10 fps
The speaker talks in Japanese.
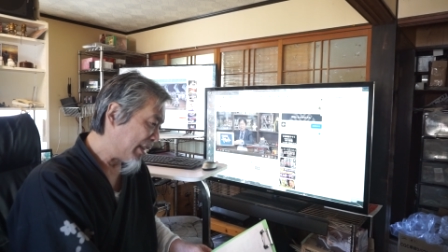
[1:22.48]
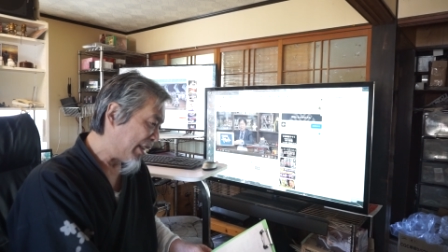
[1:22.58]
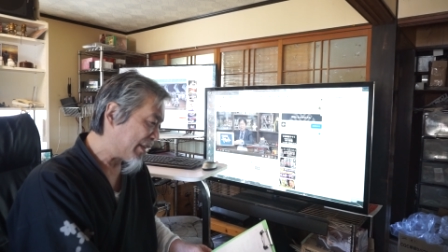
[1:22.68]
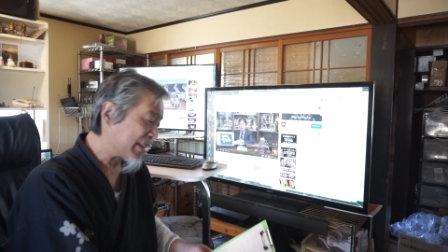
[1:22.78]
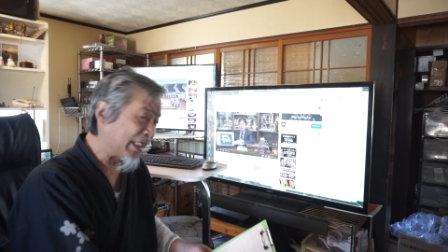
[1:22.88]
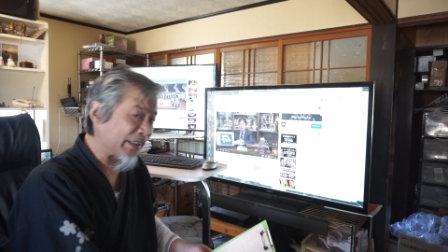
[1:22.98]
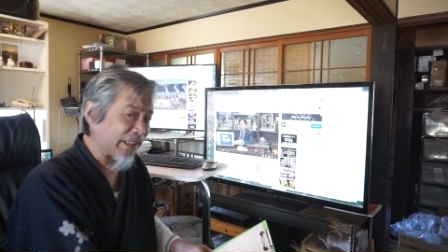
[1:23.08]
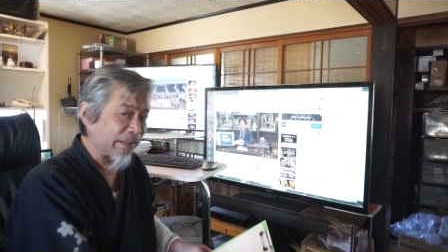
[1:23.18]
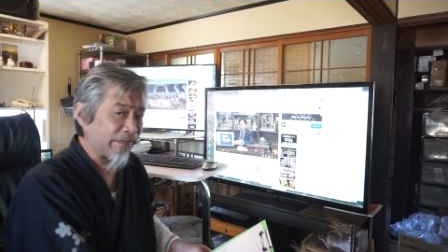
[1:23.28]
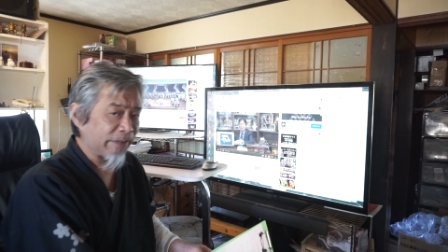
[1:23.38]

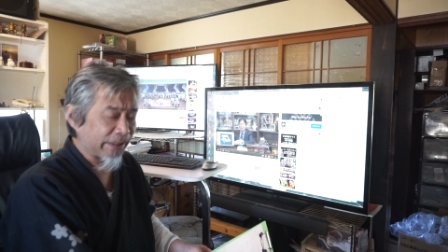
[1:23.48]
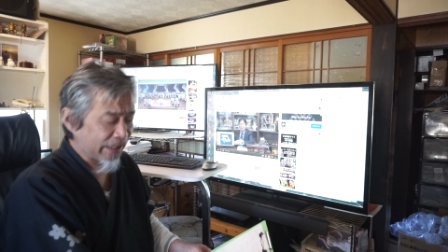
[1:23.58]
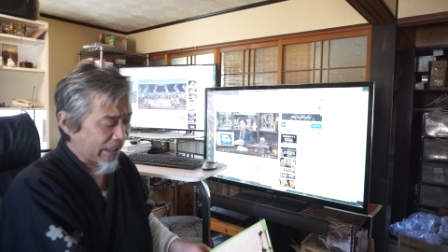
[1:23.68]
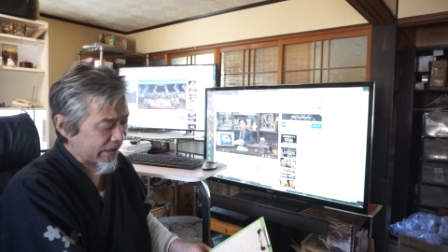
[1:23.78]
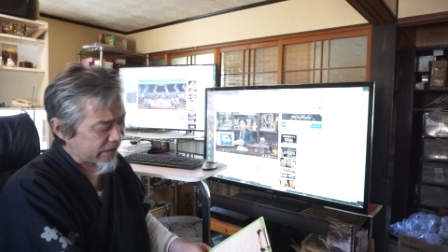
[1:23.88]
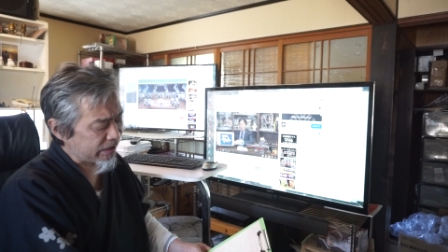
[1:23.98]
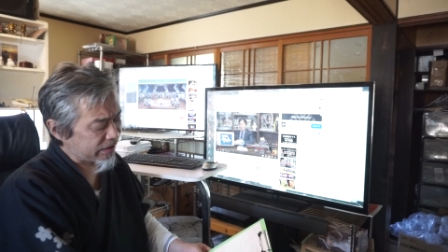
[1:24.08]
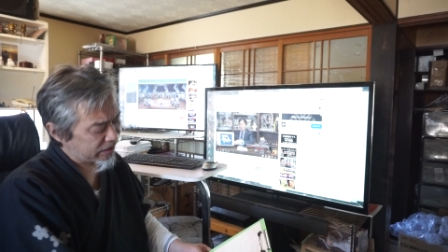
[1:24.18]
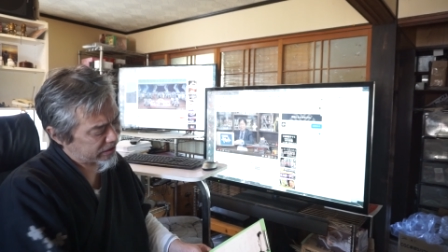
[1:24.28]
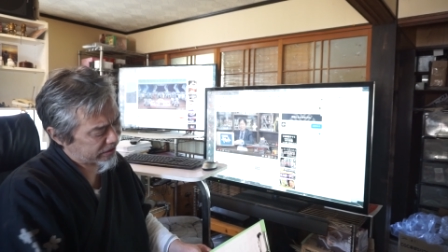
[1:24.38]
イスカンダルへ向けて発信
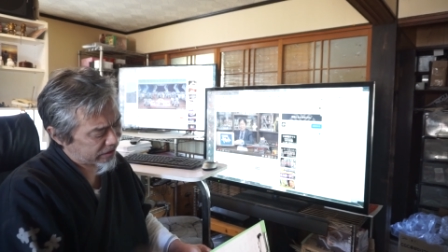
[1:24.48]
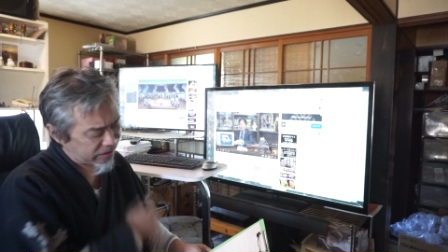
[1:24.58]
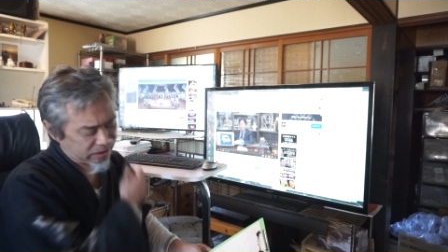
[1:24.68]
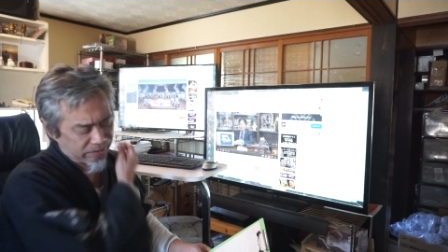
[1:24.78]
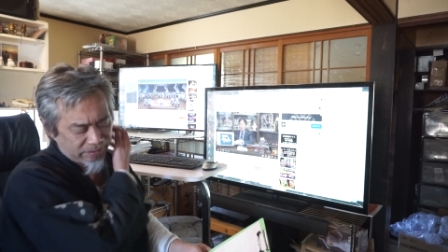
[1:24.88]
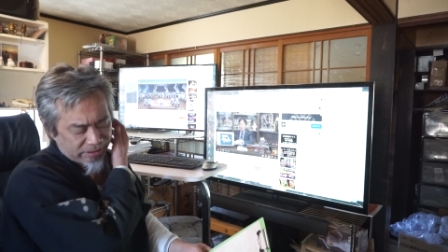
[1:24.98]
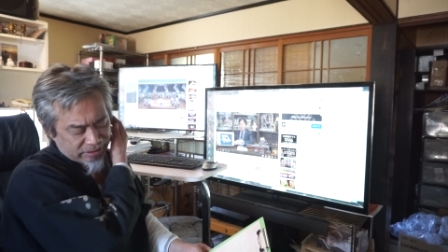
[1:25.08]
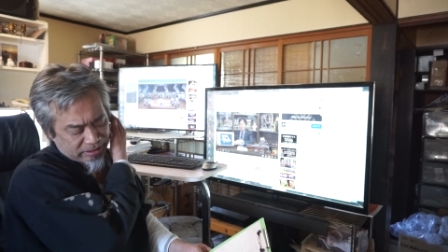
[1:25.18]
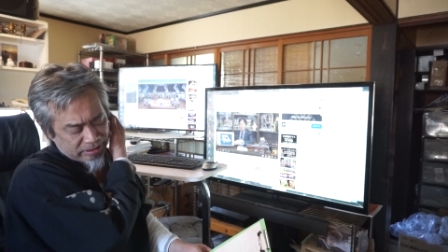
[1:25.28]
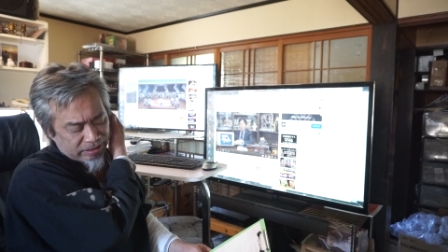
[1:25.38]
した記念すべ
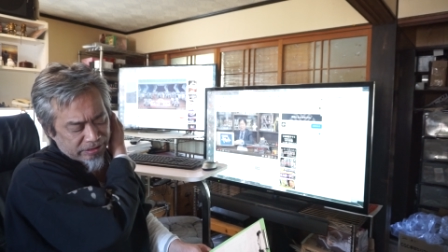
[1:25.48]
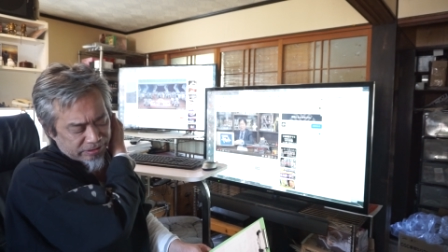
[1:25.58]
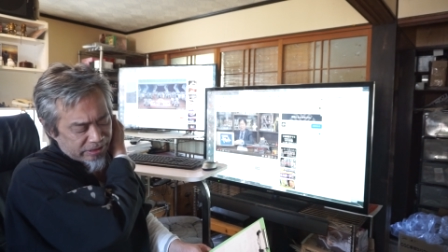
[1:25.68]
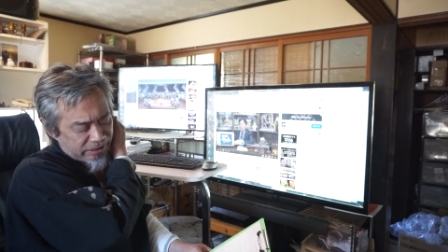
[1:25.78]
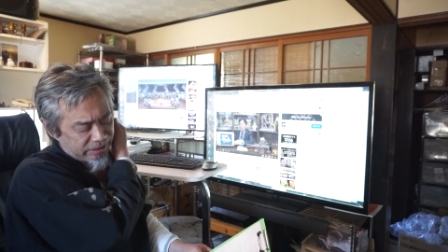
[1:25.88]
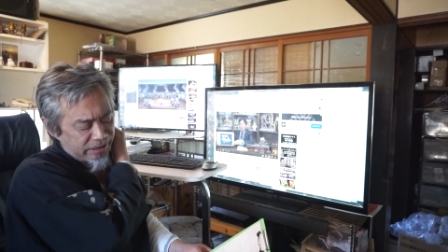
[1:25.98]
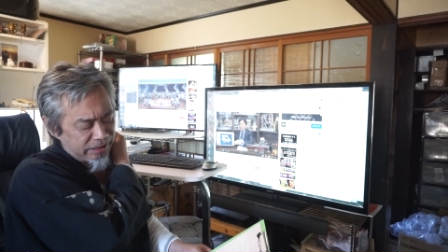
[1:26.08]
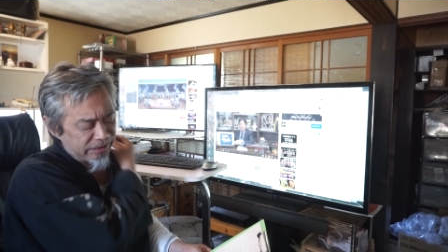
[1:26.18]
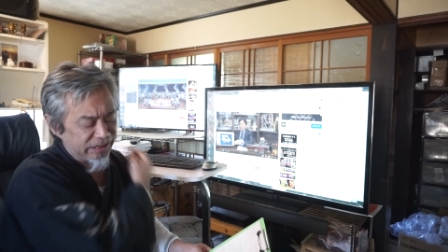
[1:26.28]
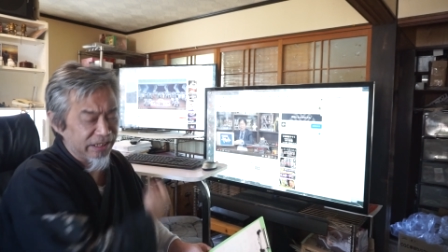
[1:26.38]
き日ですね。西
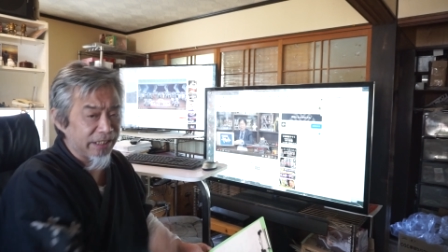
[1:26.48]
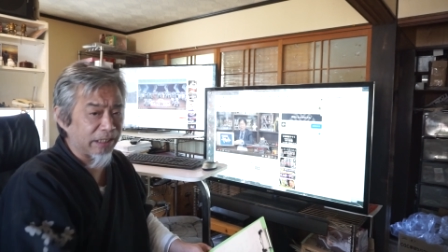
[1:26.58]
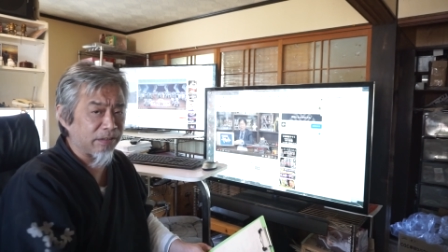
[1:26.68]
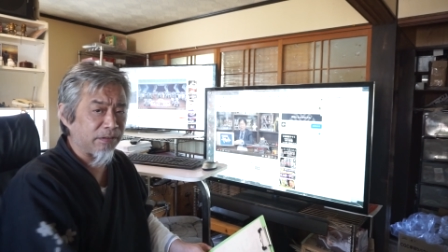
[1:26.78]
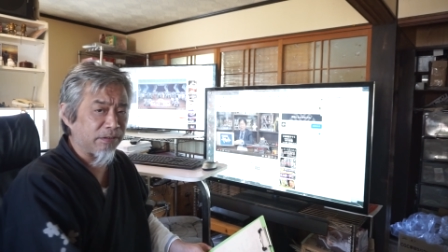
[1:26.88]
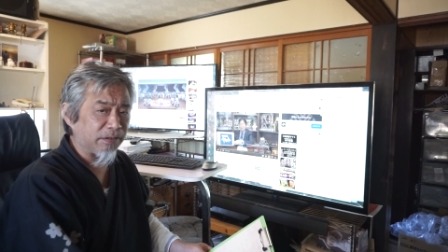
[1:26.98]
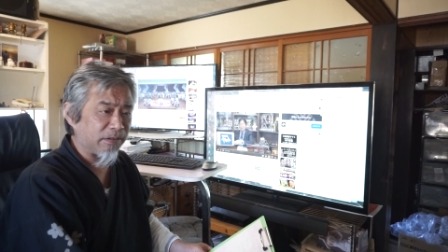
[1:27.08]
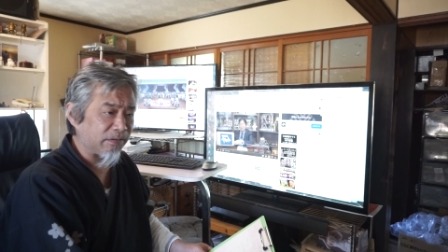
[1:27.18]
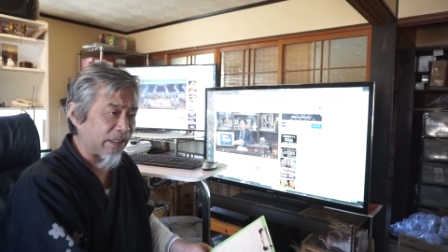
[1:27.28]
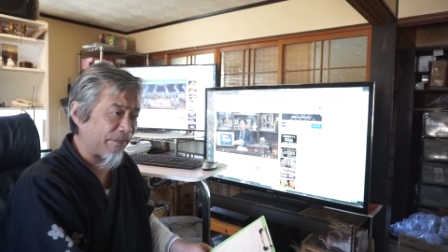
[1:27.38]
暦
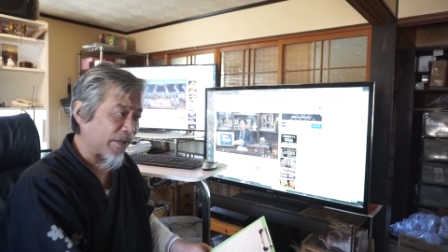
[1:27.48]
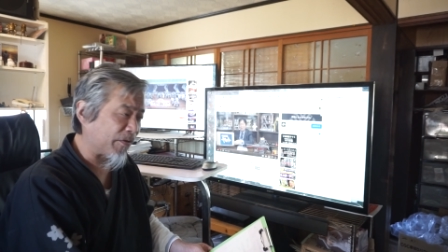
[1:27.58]
2199年。